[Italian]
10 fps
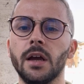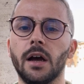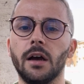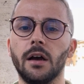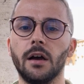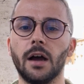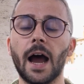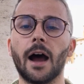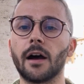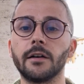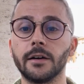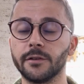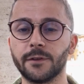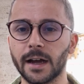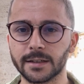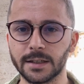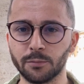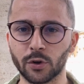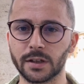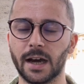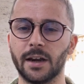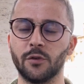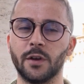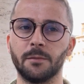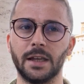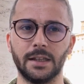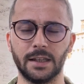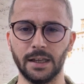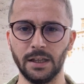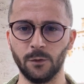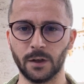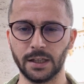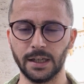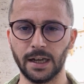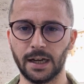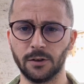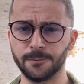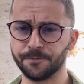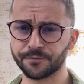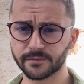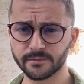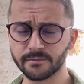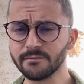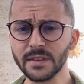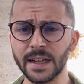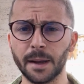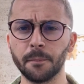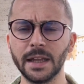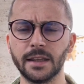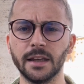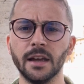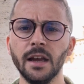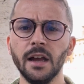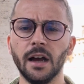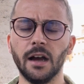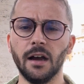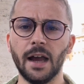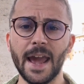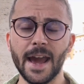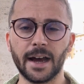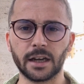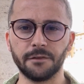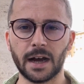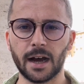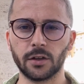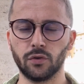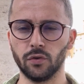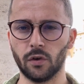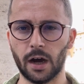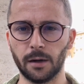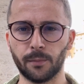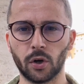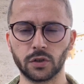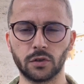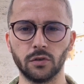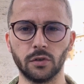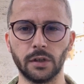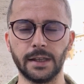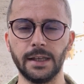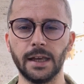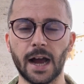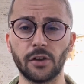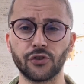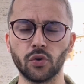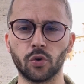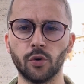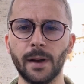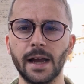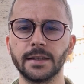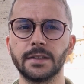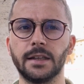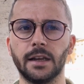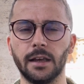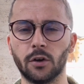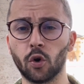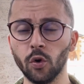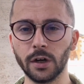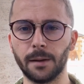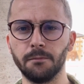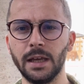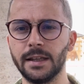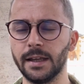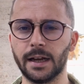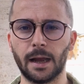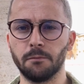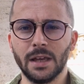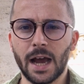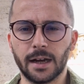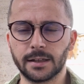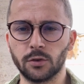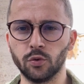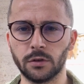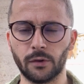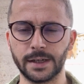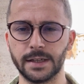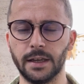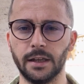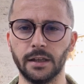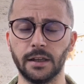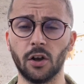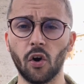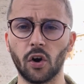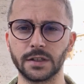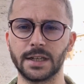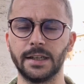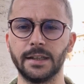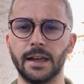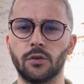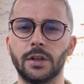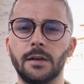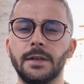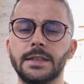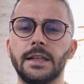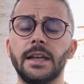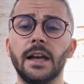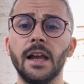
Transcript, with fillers: eh, a farsi portare ovviamente in Vaticano. Gambetti eh, è arrivato al posto di Angelo Comastri, con Gambetti è cambiata tutta una serie di cose all'interno della Basilica